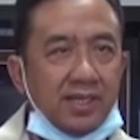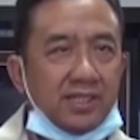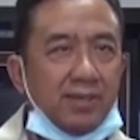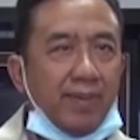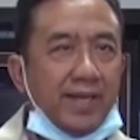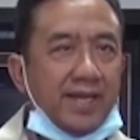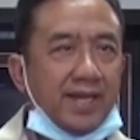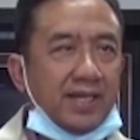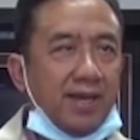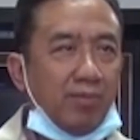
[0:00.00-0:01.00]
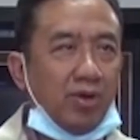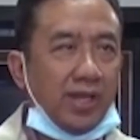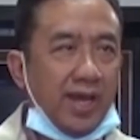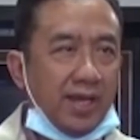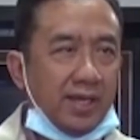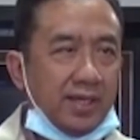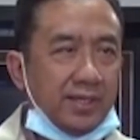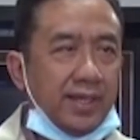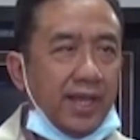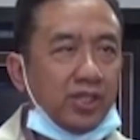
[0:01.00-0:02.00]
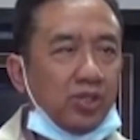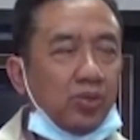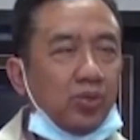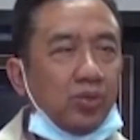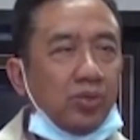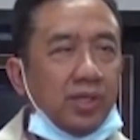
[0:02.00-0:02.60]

sebanyak enam orang, yaitu